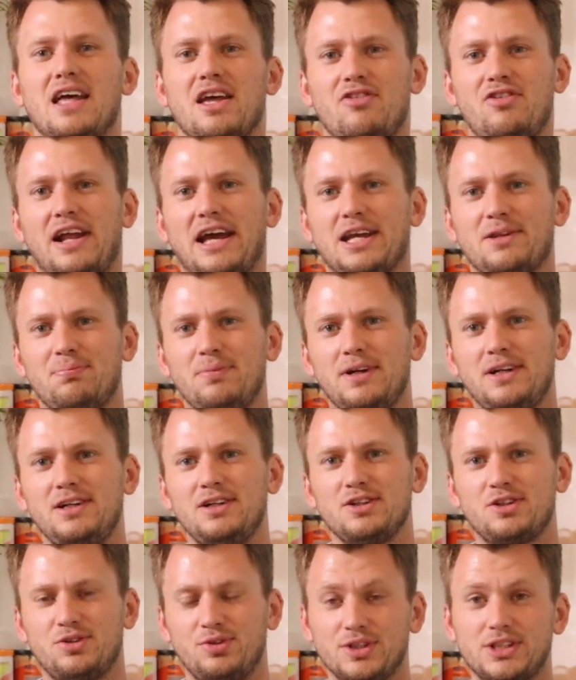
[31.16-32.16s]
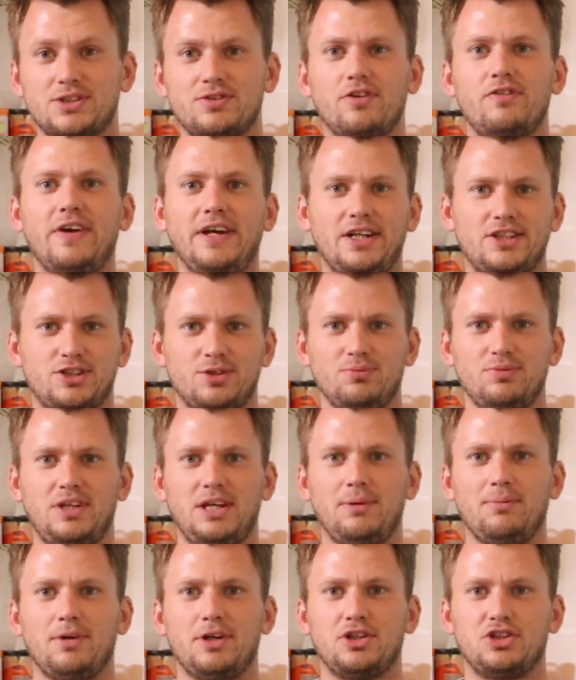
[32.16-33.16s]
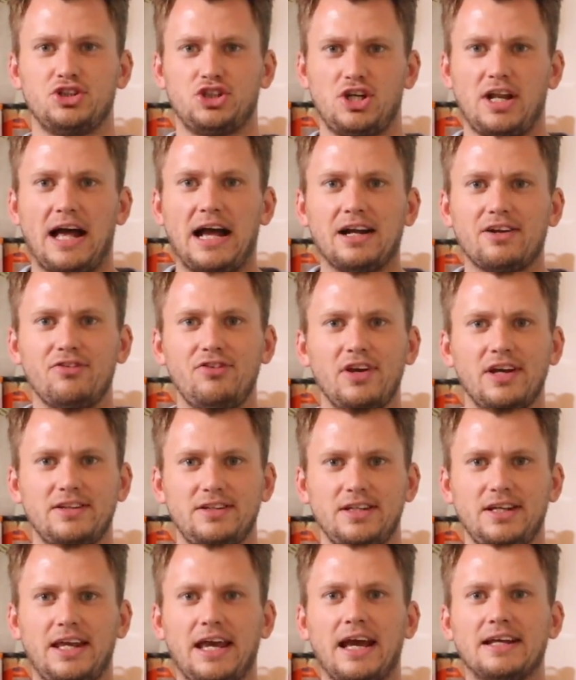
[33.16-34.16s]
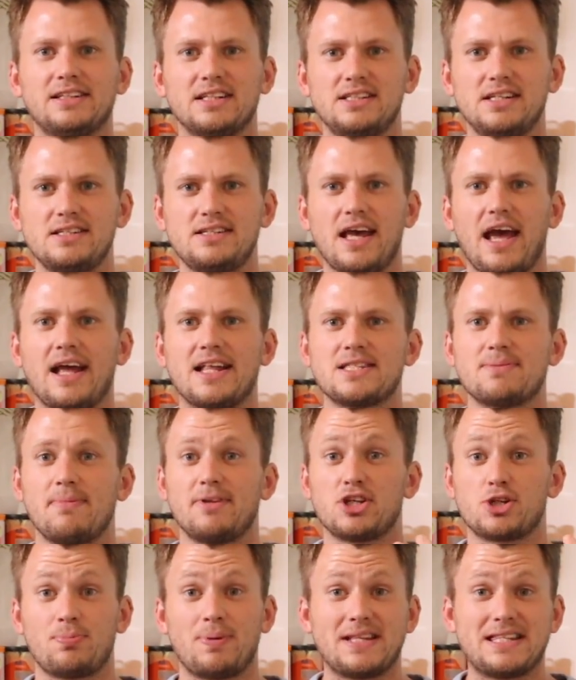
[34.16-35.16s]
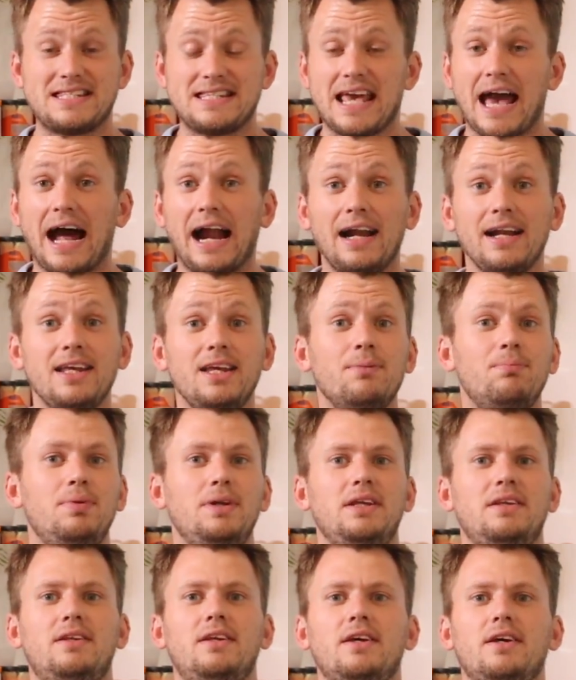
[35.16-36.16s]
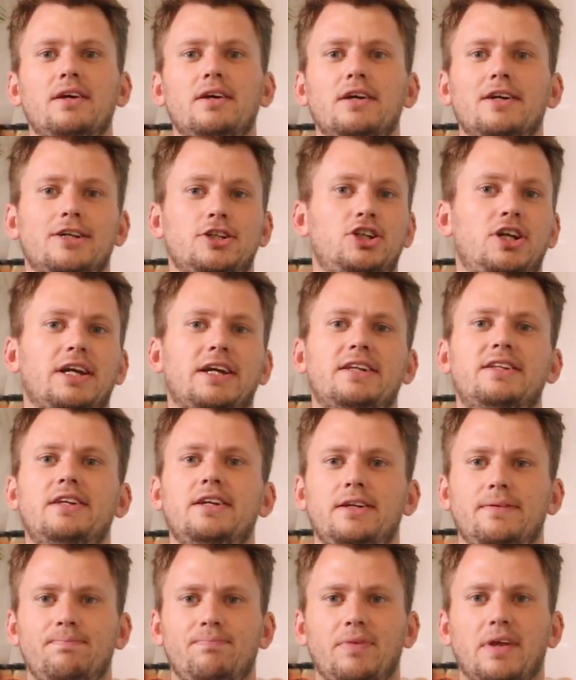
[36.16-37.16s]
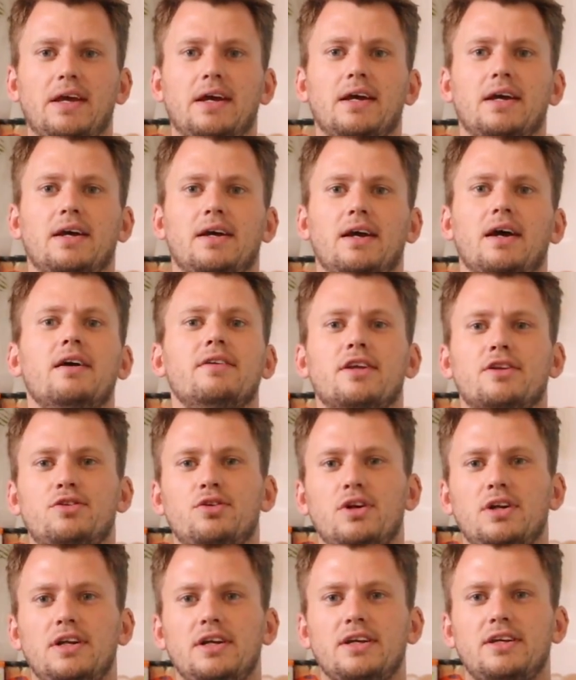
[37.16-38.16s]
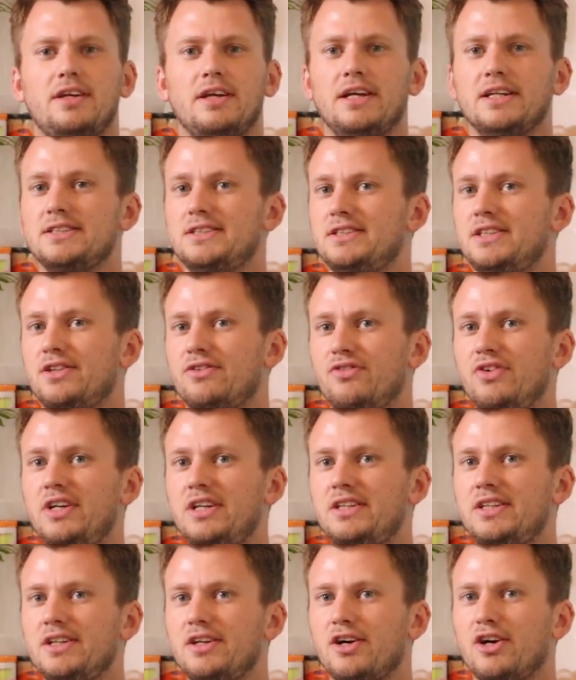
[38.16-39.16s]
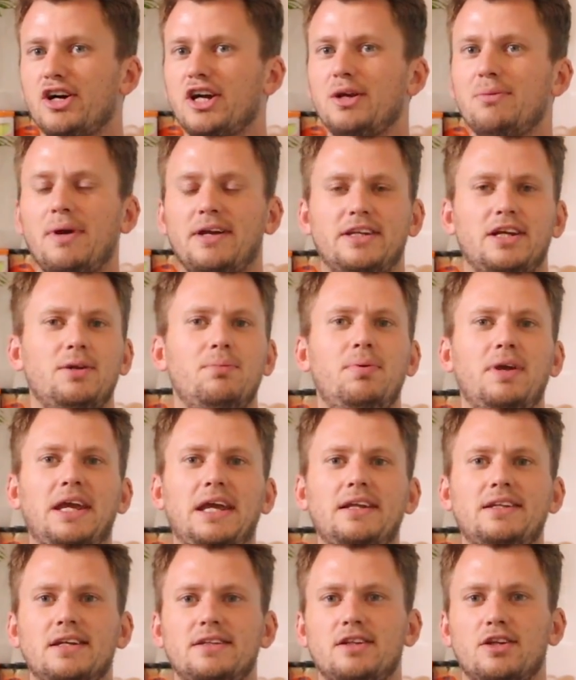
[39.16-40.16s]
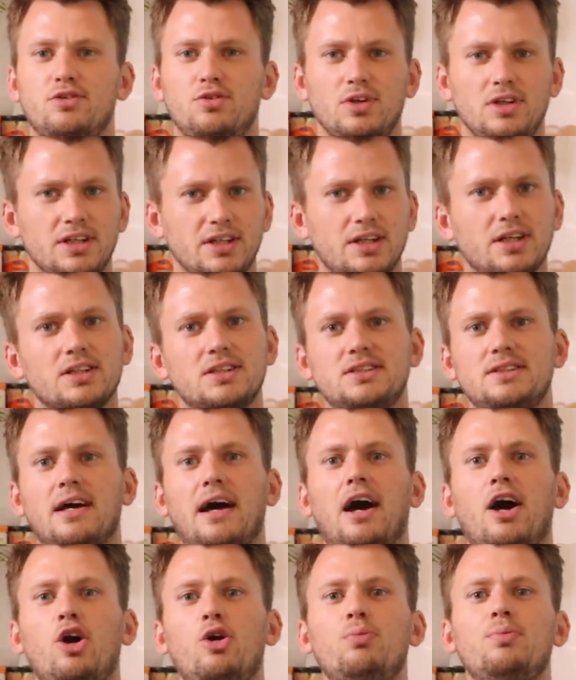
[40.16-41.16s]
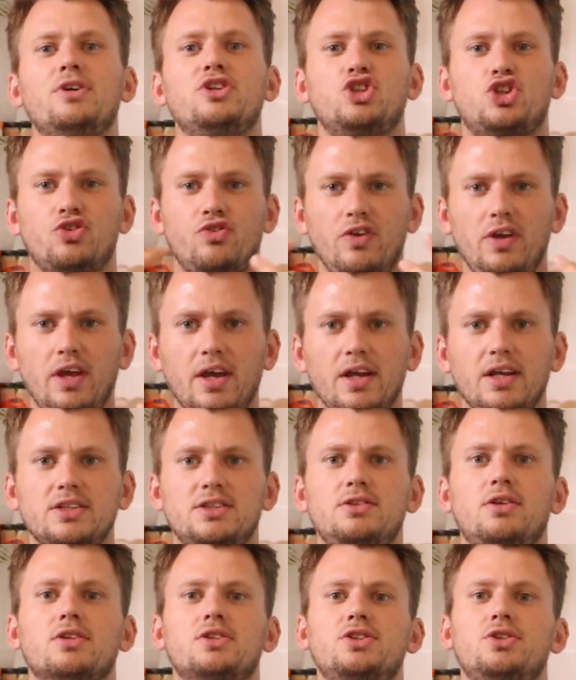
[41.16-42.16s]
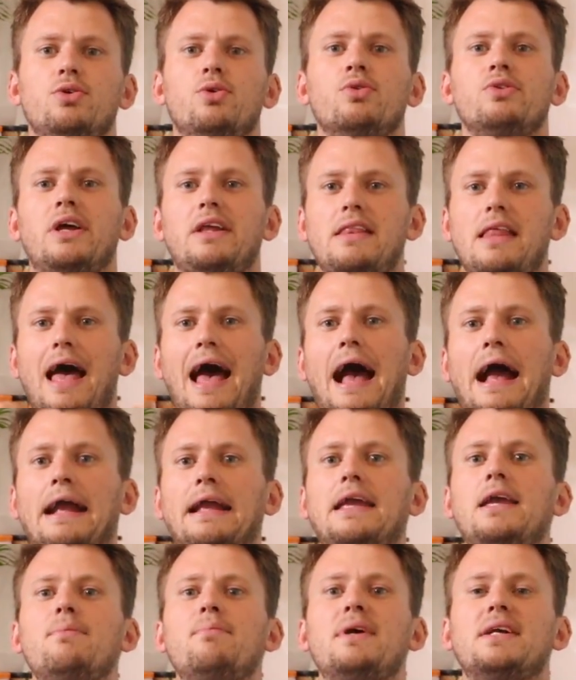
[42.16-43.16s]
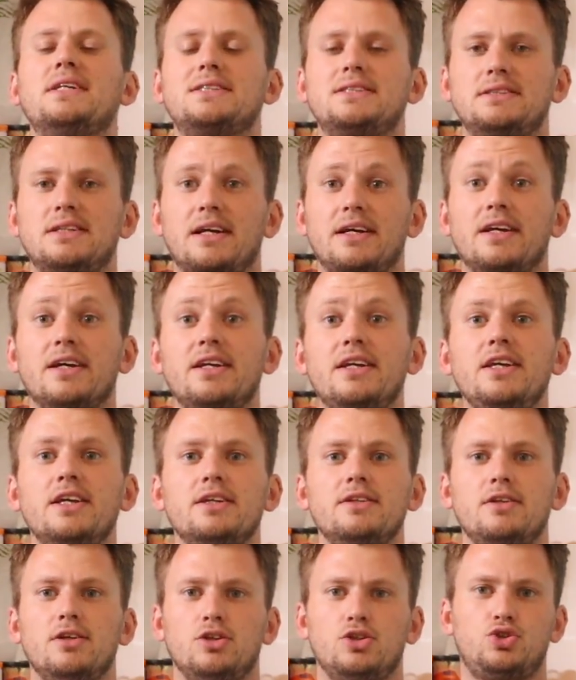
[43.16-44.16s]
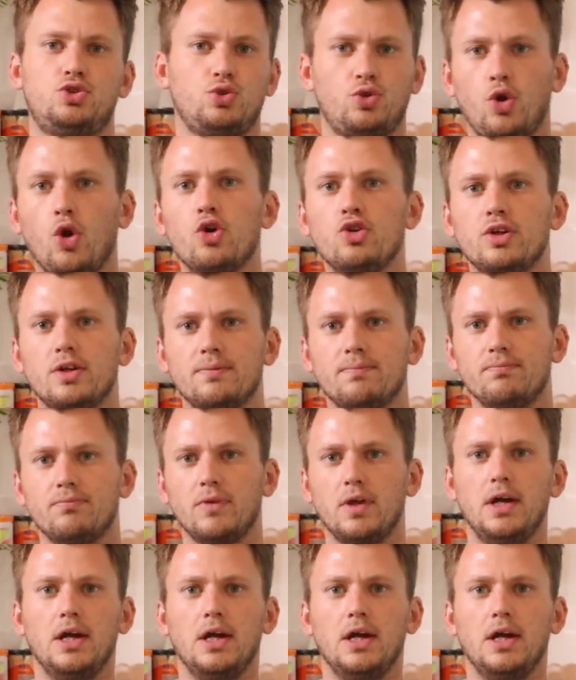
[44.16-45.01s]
Vielleicht mal kurz vorweg zum Thema Schlagfertigkeit. Das ist ja eins meiner Spezialgebiete schlechthin. Natürlich irrsinnig wichtig auch im NLP, denn natürlich geht es darum, in schwierigen Situationen angemessen reagieren zu können.